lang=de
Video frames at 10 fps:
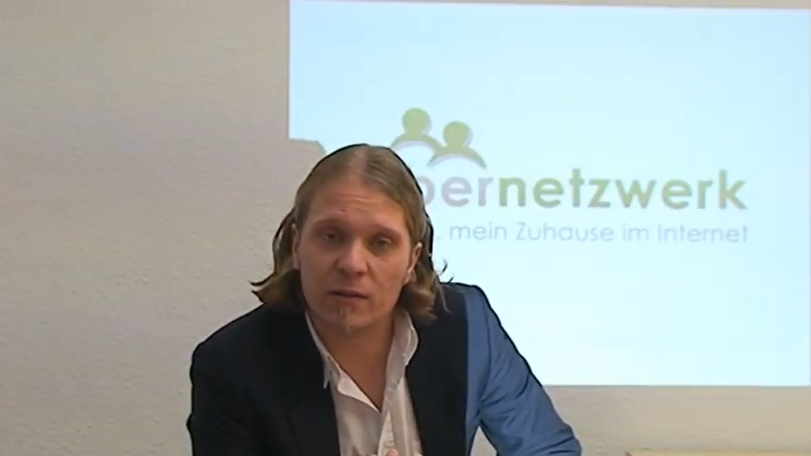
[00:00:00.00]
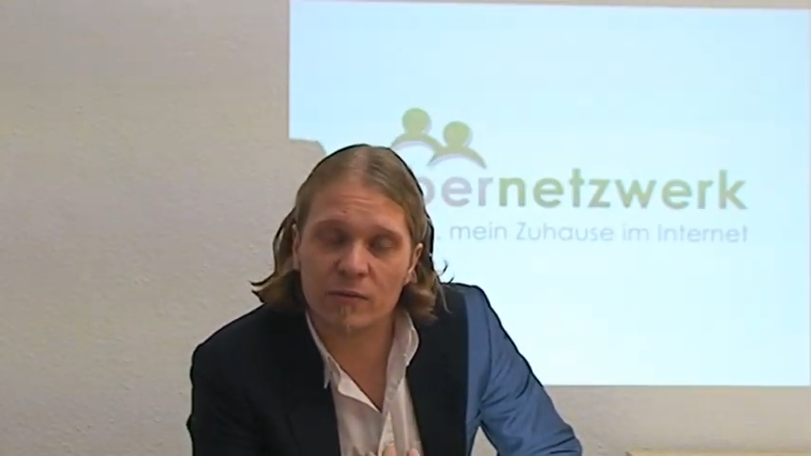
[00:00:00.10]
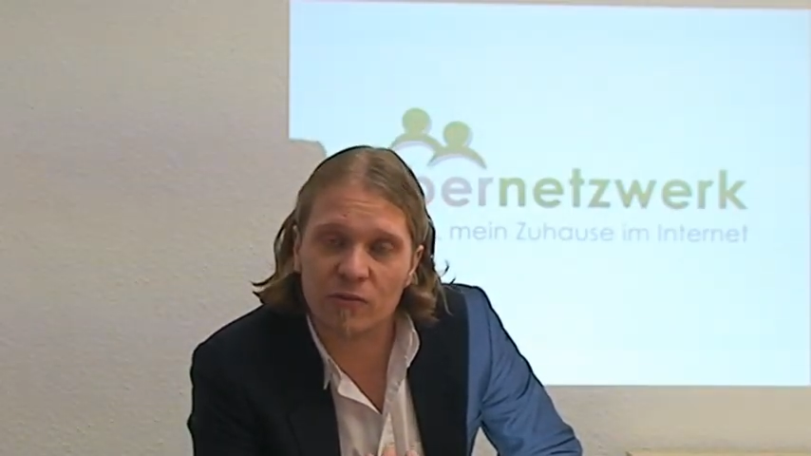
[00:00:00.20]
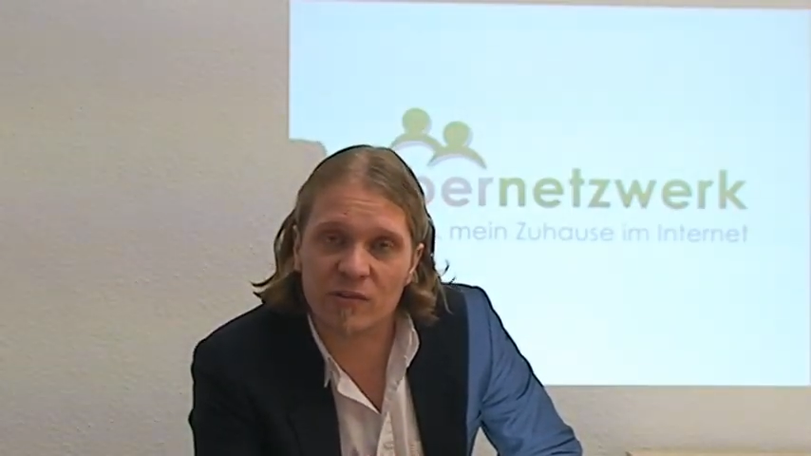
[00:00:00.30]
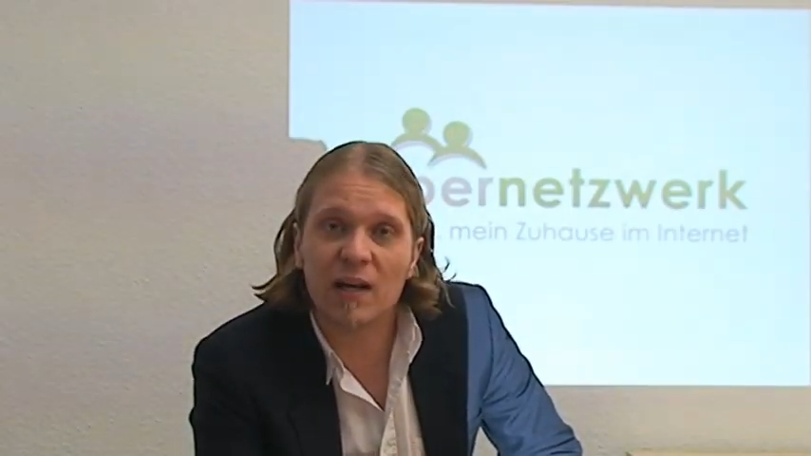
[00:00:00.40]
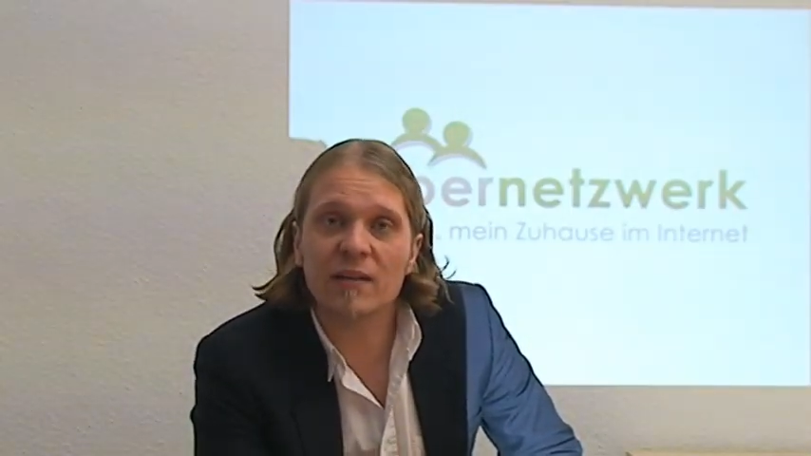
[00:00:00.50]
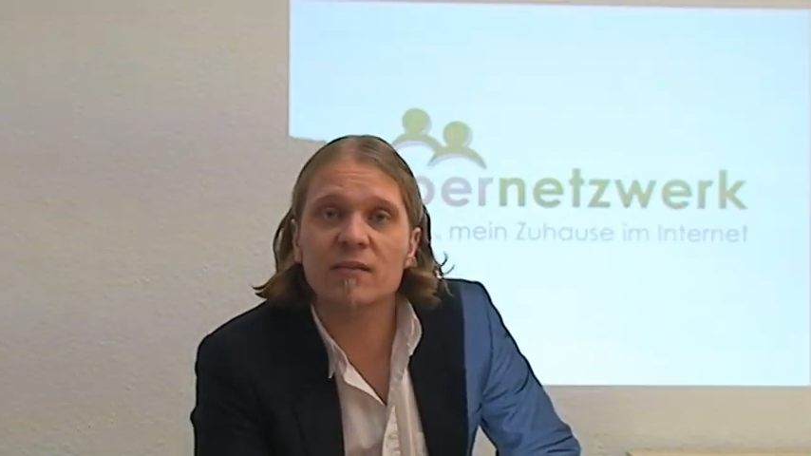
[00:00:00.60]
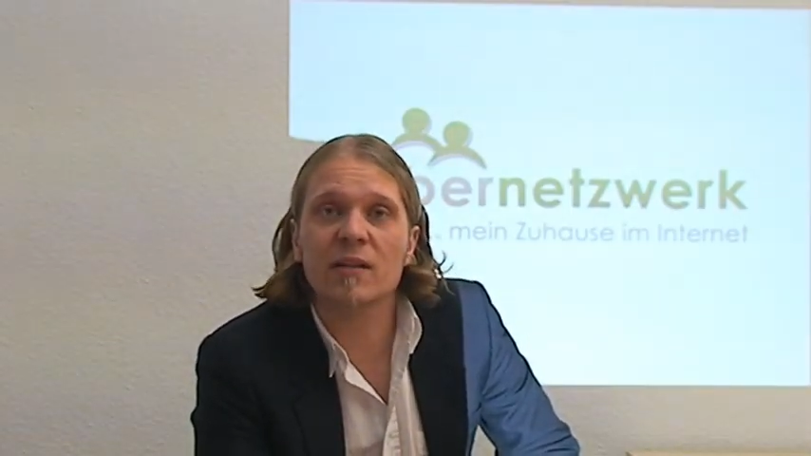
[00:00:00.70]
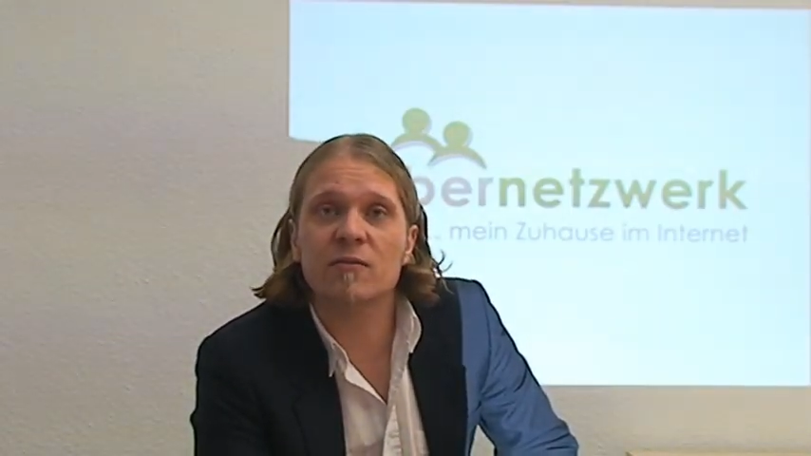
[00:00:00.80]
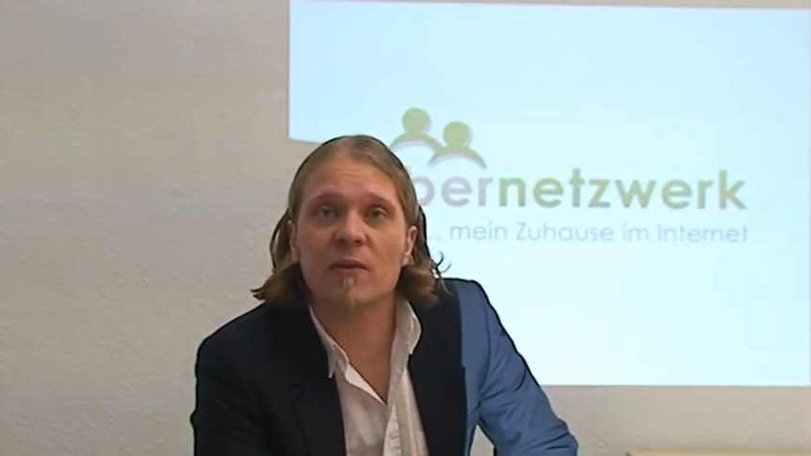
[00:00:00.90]
ein
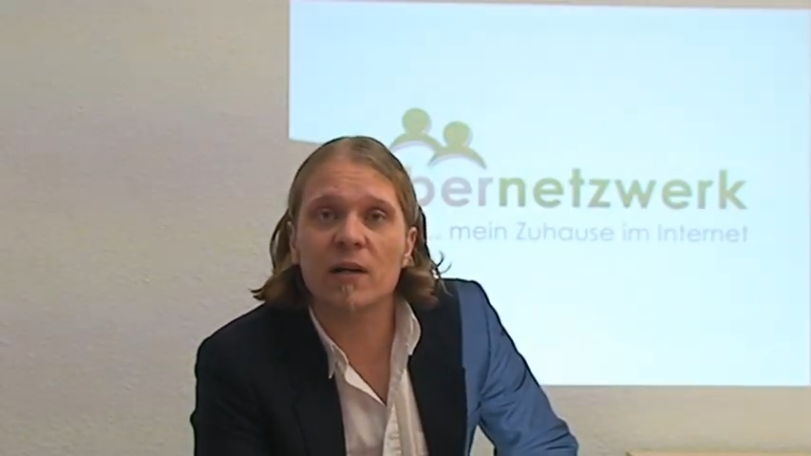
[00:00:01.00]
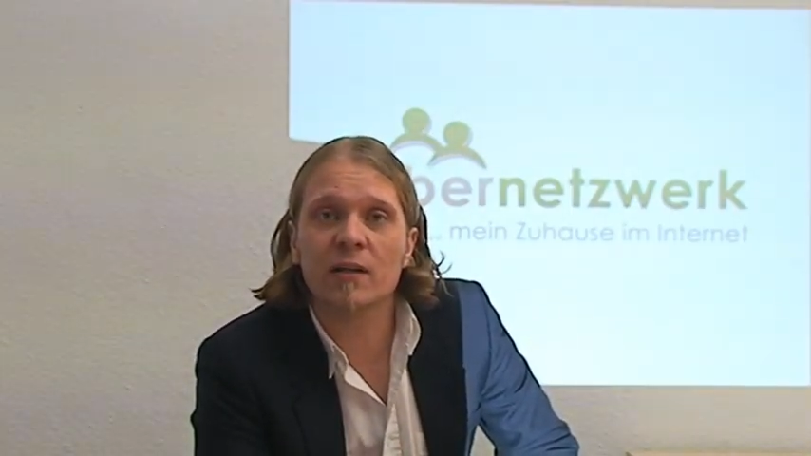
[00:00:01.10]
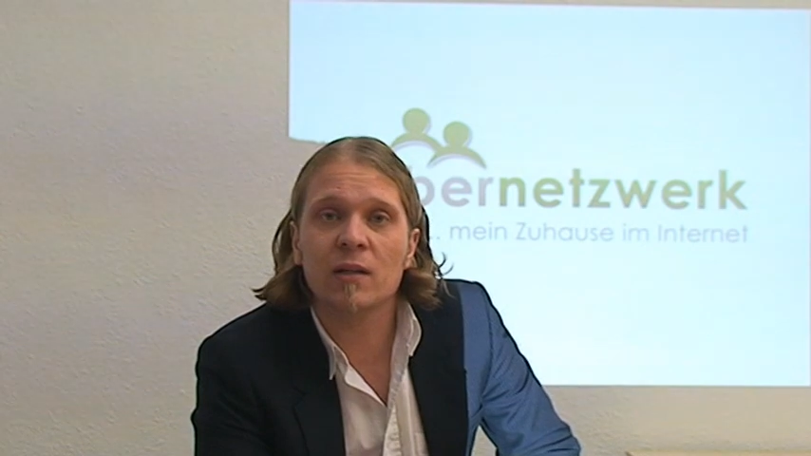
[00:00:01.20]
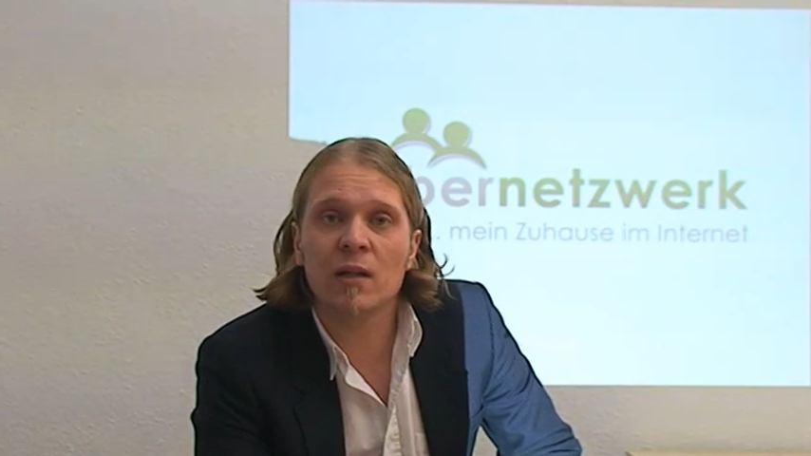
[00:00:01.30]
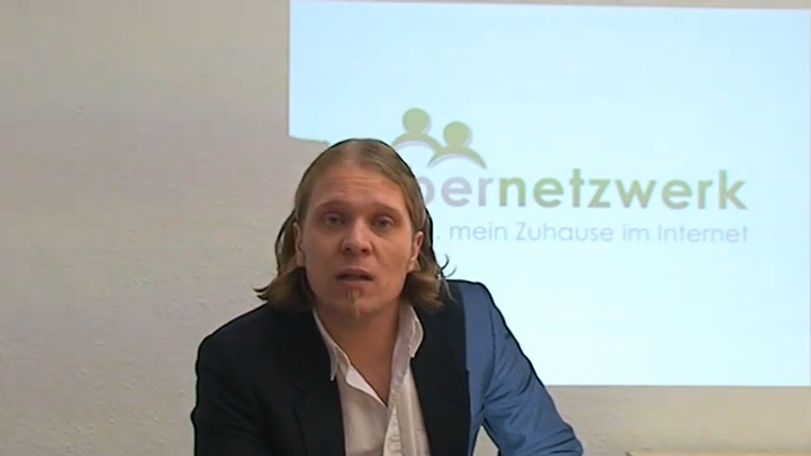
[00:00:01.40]
soziales Netzwerk,